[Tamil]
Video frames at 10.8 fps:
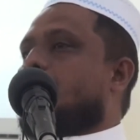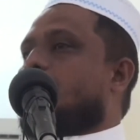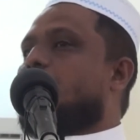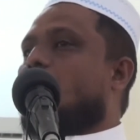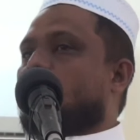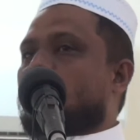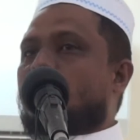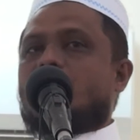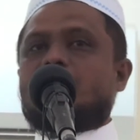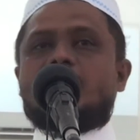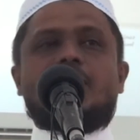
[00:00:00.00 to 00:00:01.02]
இந்த
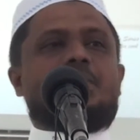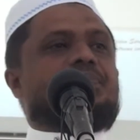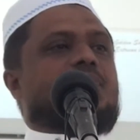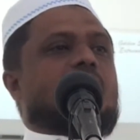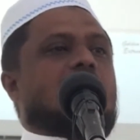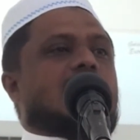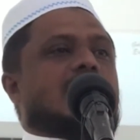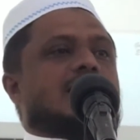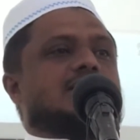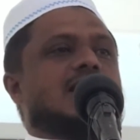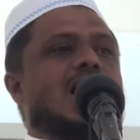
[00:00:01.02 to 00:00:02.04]
ஹொத்துபாவிலே
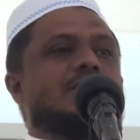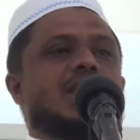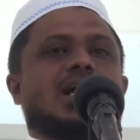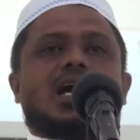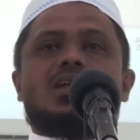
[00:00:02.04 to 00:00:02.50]
இஸ்லாமிய